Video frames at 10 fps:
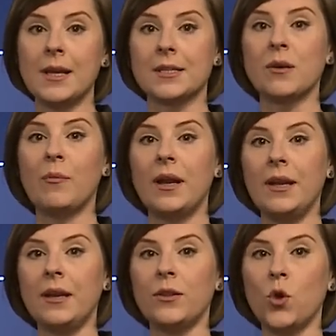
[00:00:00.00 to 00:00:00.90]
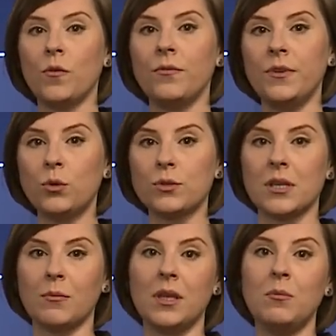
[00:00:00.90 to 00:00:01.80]
заболели новым
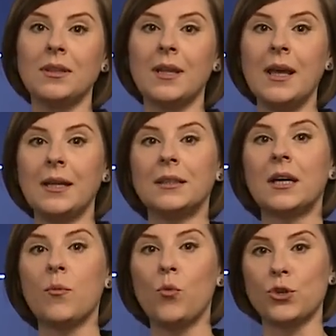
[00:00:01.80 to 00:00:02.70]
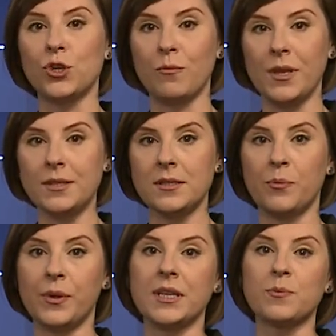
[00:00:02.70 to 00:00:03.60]
вирусом именно на рабочем месте
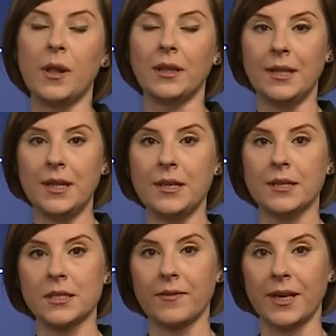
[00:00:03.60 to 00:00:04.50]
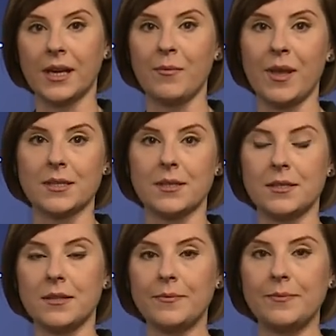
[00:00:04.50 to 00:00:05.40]
при исполнении своих
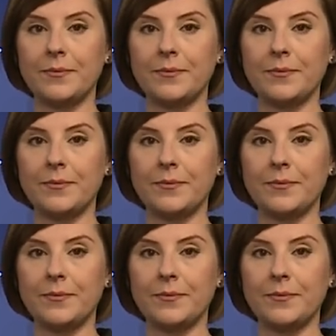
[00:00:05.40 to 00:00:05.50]
обязанностей.